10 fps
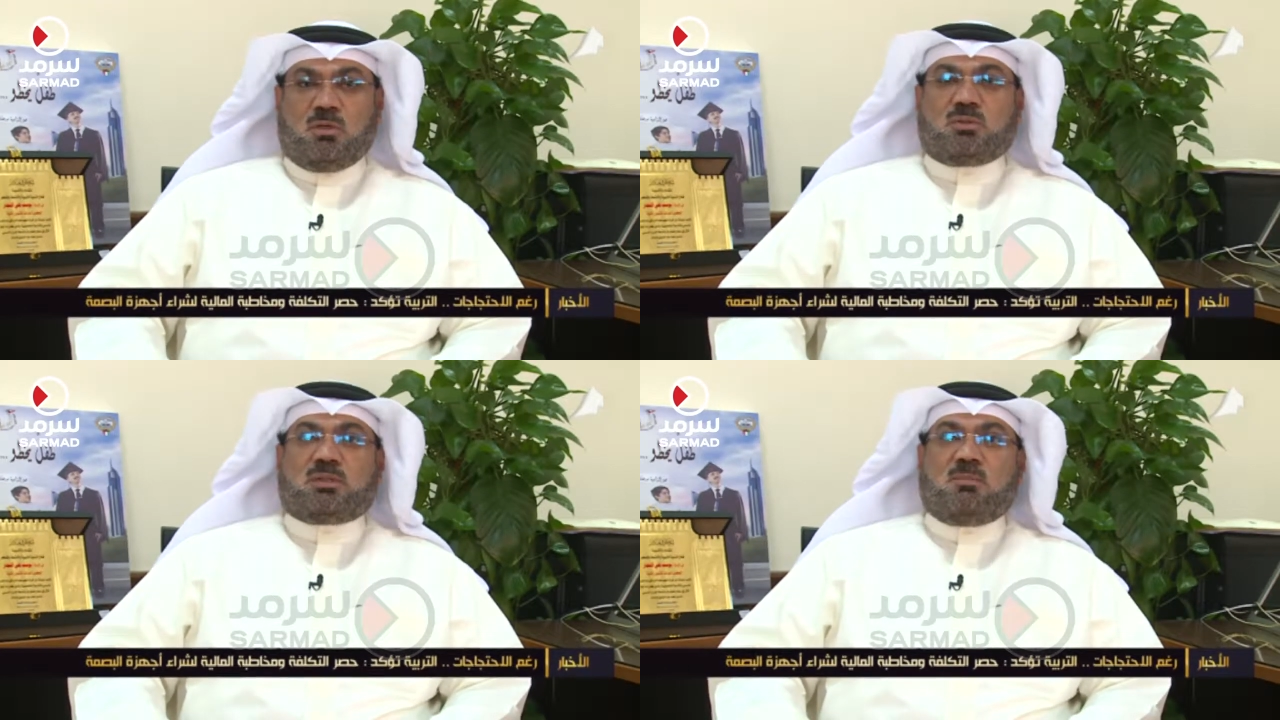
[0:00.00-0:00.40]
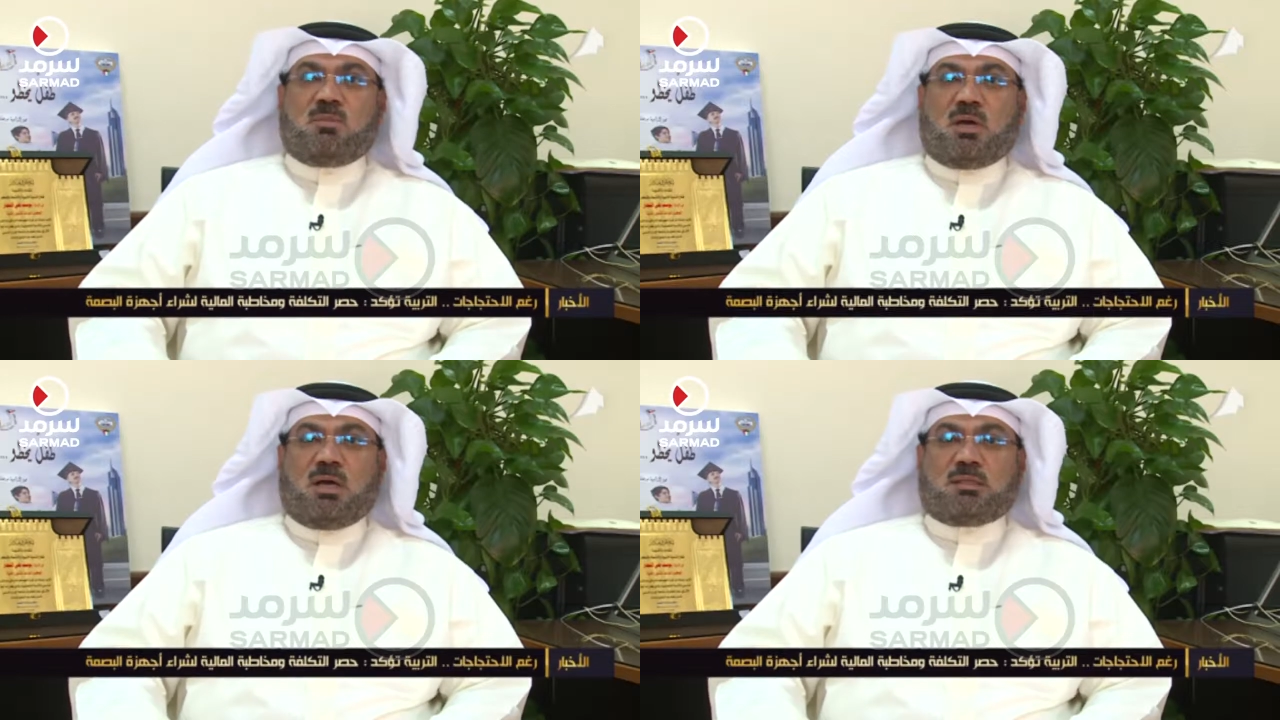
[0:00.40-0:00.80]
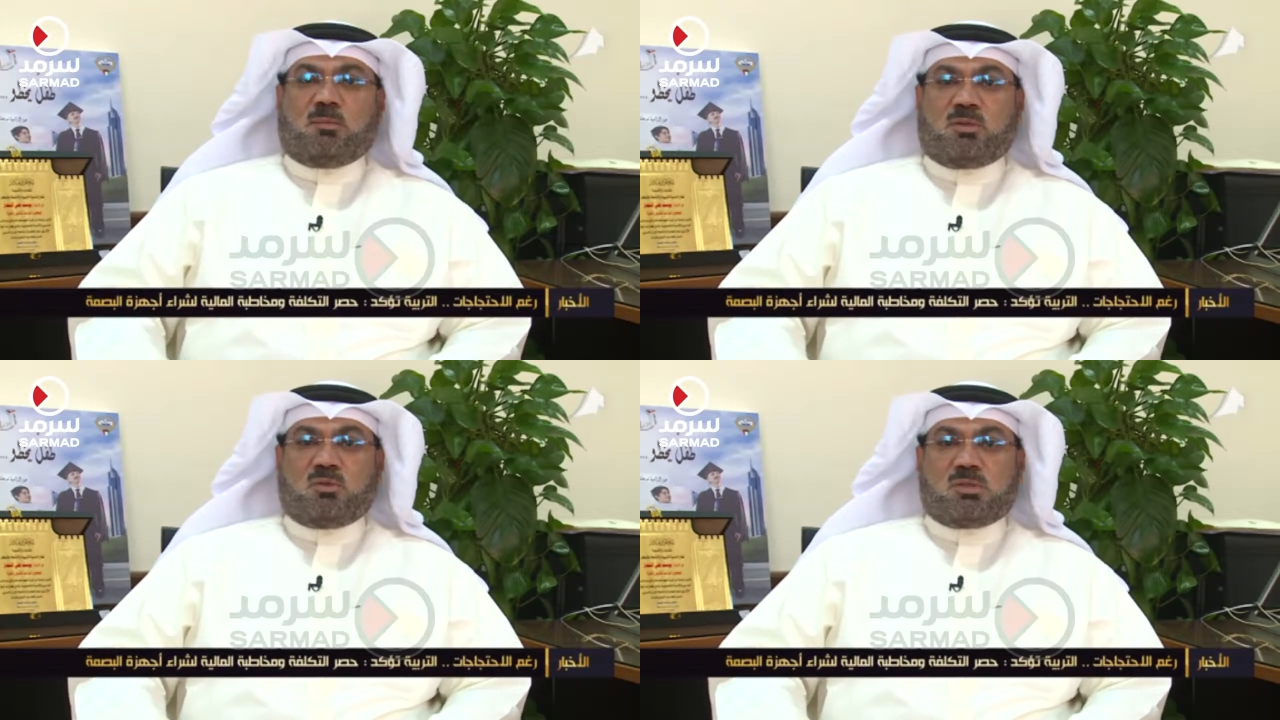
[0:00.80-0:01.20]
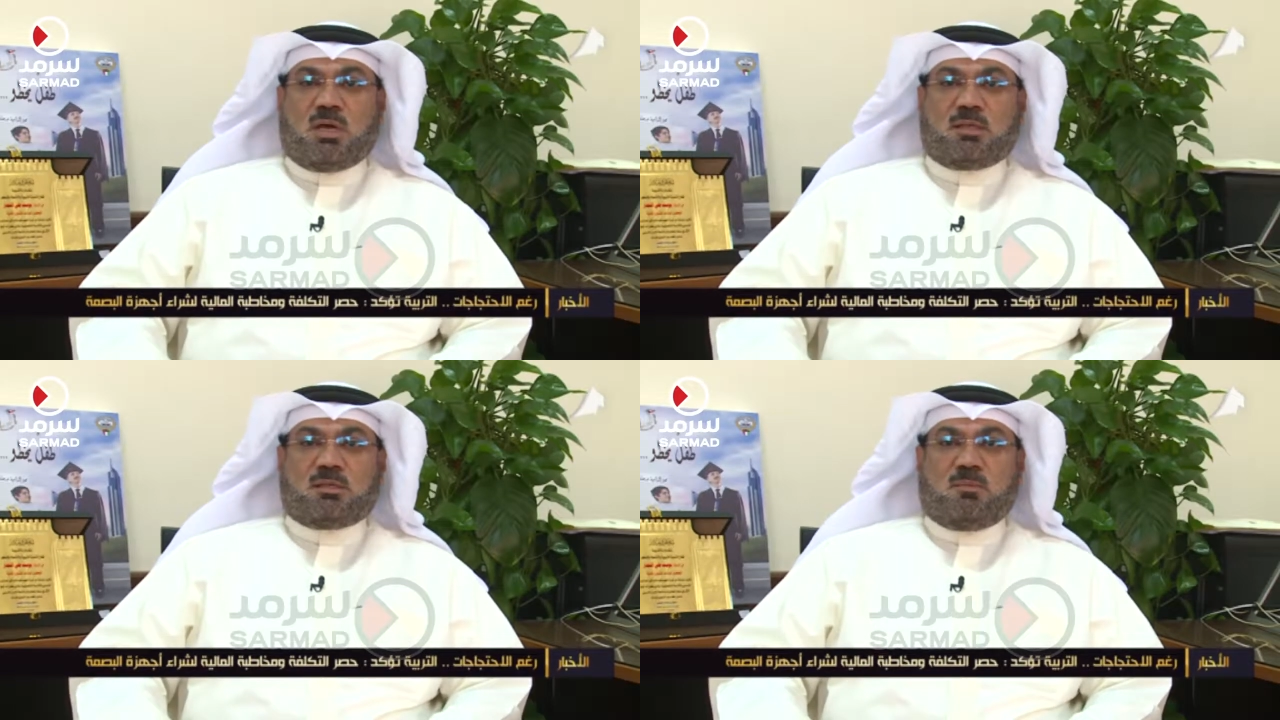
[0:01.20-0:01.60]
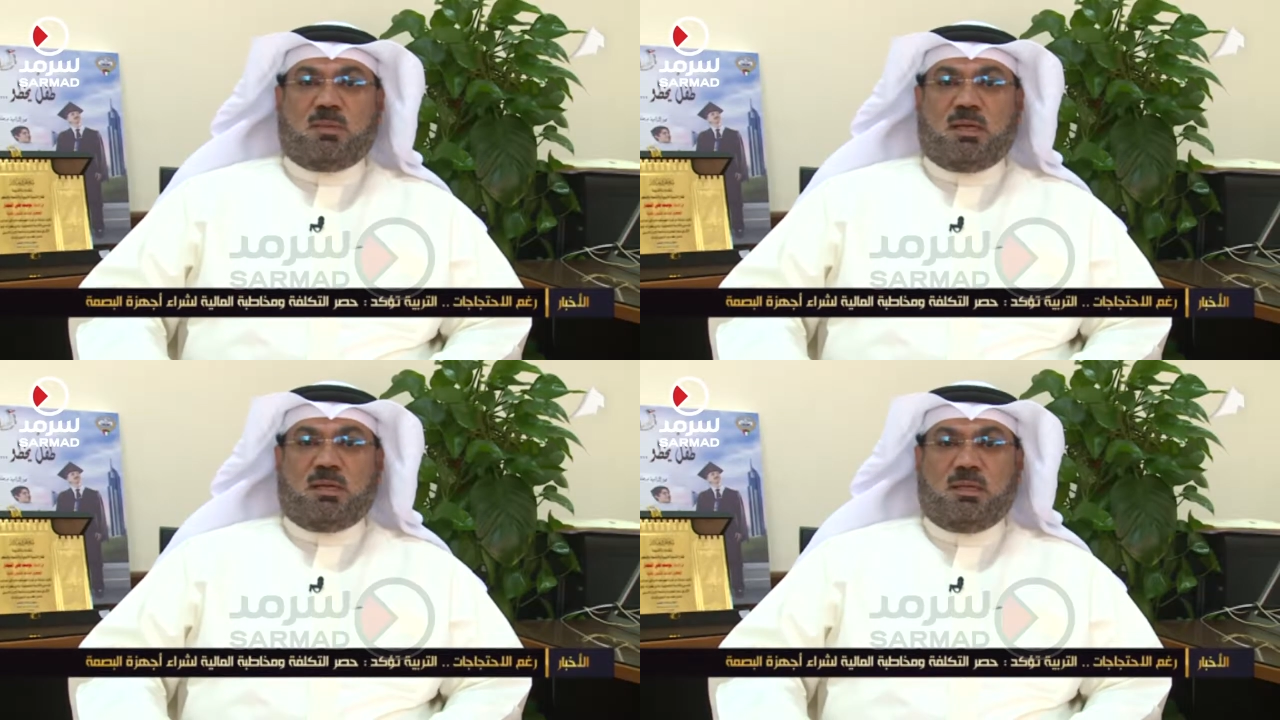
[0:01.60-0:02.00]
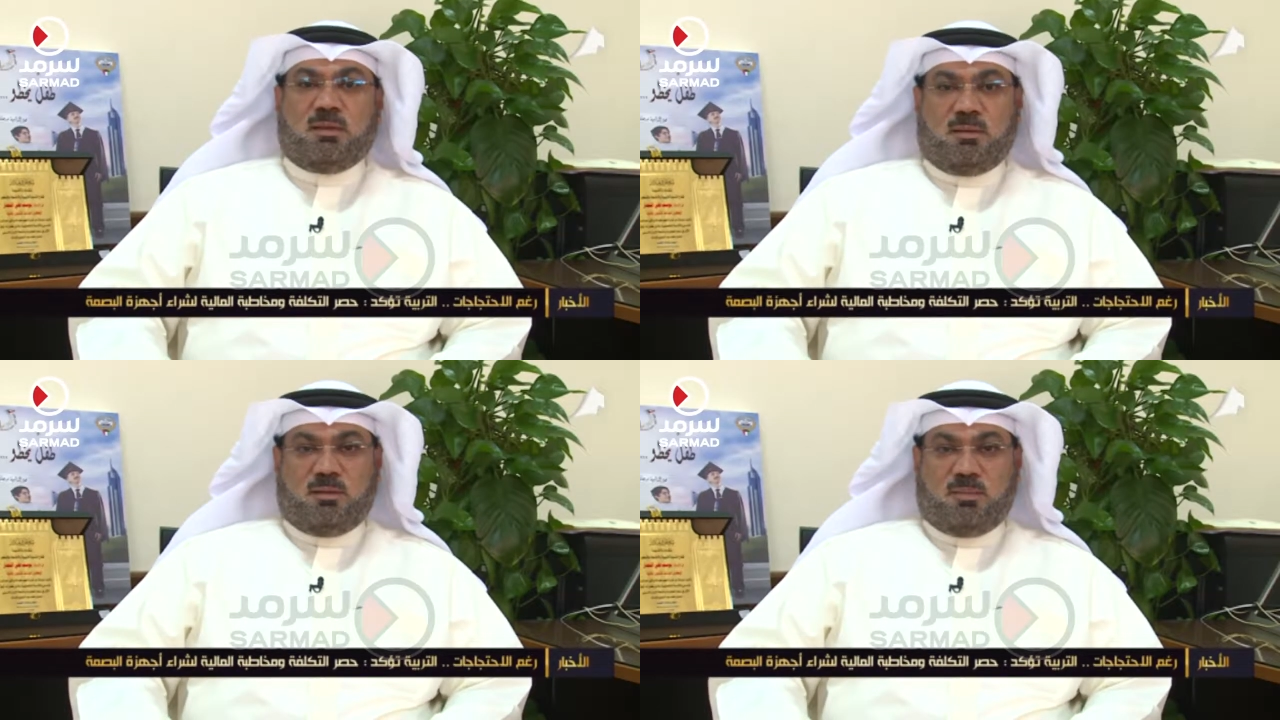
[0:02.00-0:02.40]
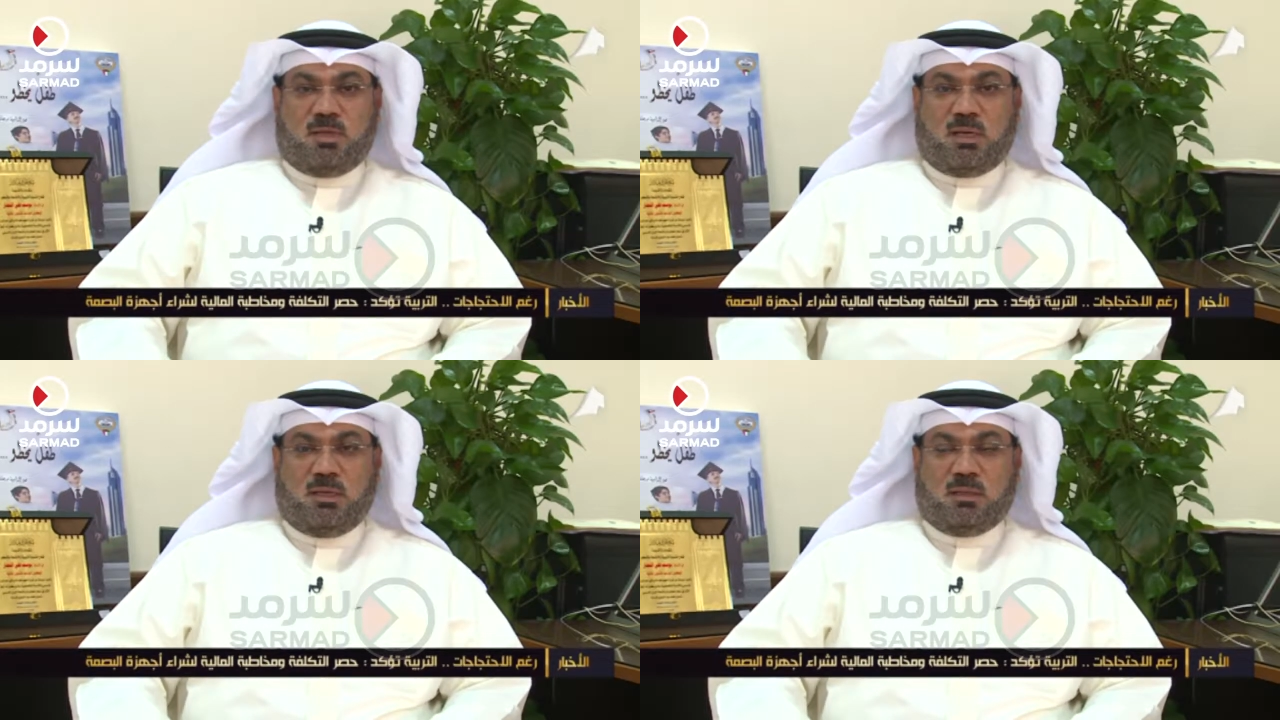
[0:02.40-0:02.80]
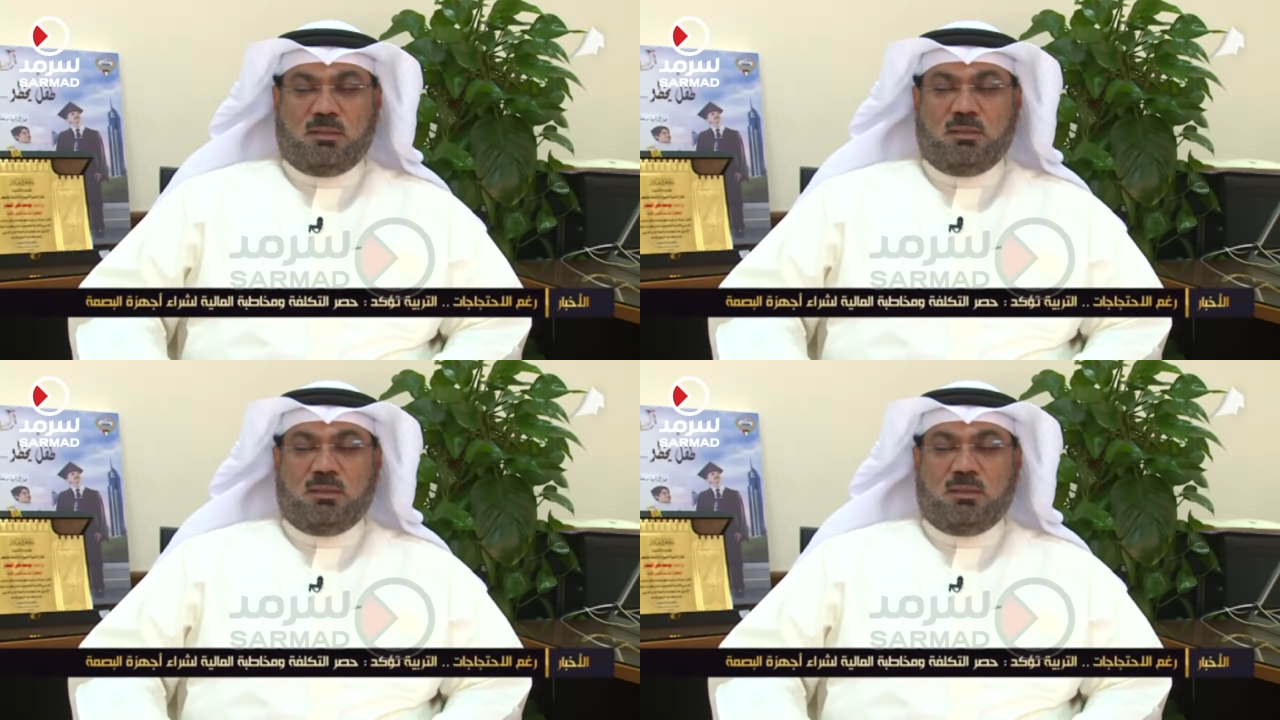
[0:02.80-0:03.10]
وتم مخاطبة وزارة المالية بذلك